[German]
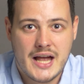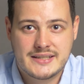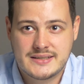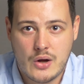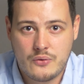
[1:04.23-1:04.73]
es
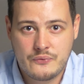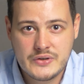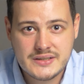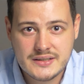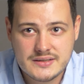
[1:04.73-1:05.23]
ist auch
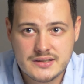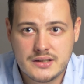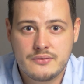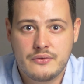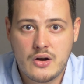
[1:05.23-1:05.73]
wichtig, dass die
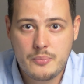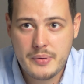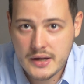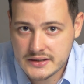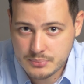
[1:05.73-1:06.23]

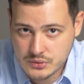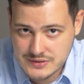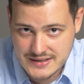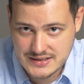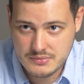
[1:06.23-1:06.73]
Developer in die
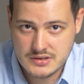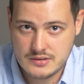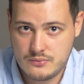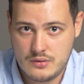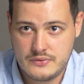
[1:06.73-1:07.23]
Prozesse mit
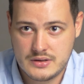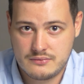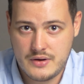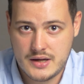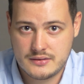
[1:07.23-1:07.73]

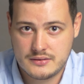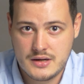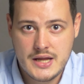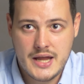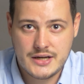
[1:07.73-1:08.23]
involviert werden.
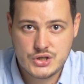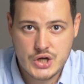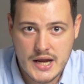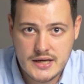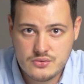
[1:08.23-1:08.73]

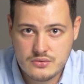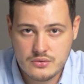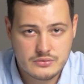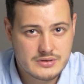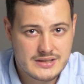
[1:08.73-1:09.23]
Entscheidungen.
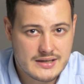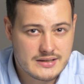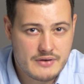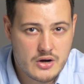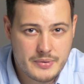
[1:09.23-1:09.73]
Und
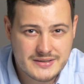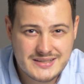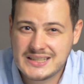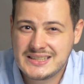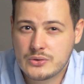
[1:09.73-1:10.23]
Developer
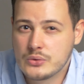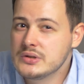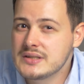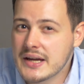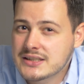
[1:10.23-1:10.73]
sind ja die
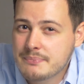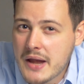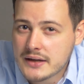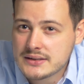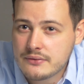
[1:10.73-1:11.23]
größten
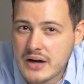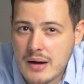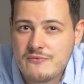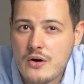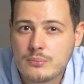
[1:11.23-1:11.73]
Experten, die wir
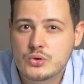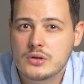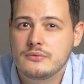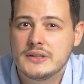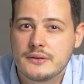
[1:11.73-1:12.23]
haben. Warum
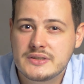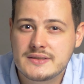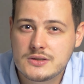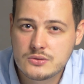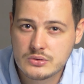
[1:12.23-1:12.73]
sollten wir ihr
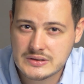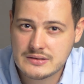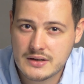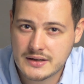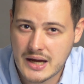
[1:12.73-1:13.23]
Wissen nicht
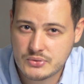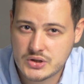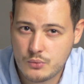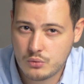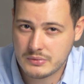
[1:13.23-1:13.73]
nutzen in
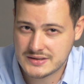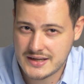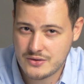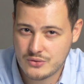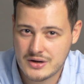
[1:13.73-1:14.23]
Abstimmung mit
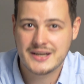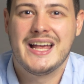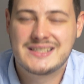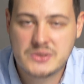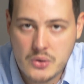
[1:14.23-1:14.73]
Stakeholdern?
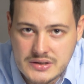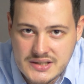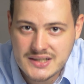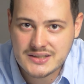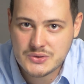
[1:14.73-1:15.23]
Es
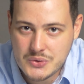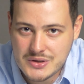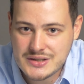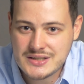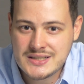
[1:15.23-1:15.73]
sollte
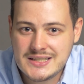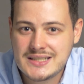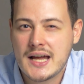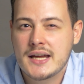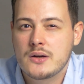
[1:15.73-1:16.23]
natürlich
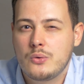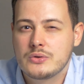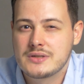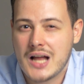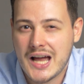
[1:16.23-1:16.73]
nicht einen
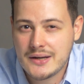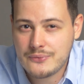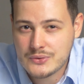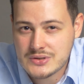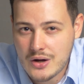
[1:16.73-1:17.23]
großen
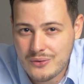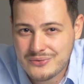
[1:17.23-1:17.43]
Einfluss auf